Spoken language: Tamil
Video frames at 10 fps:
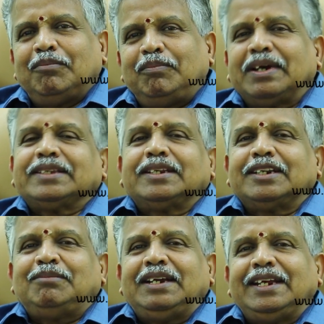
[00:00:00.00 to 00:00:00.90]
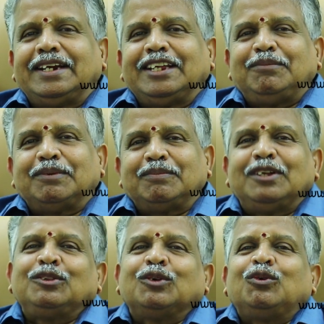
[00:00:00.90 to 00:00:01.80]
பக்கத்தில் இருக்க மளிகை கடைக்கு
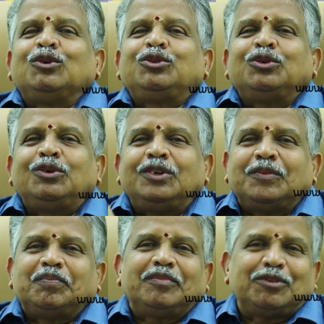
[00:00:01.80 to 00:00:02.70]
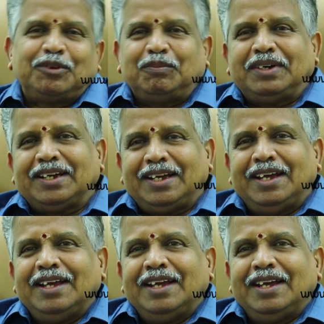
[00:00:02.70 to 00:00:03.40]
போனோம்னா அந்த கொசுருன்னு கொடுப்பாங்க